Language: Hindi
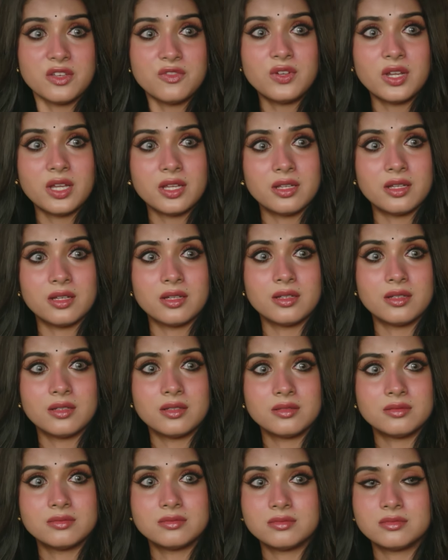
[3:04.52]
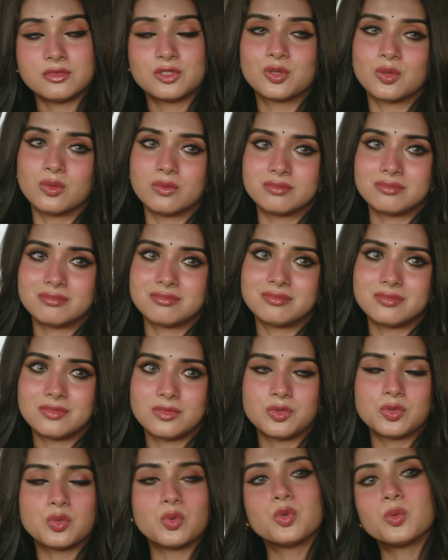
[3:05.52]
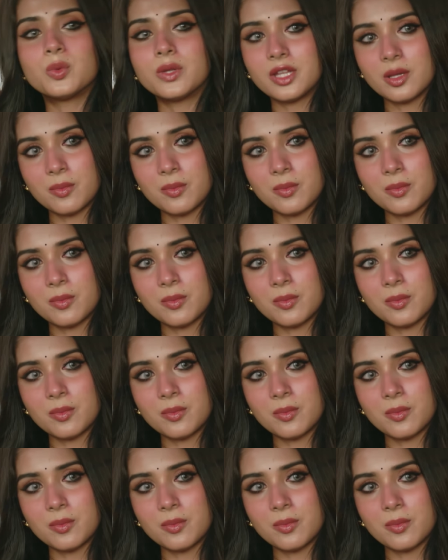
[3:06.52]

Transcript: सेफ रहेंगे सो डोंट वरी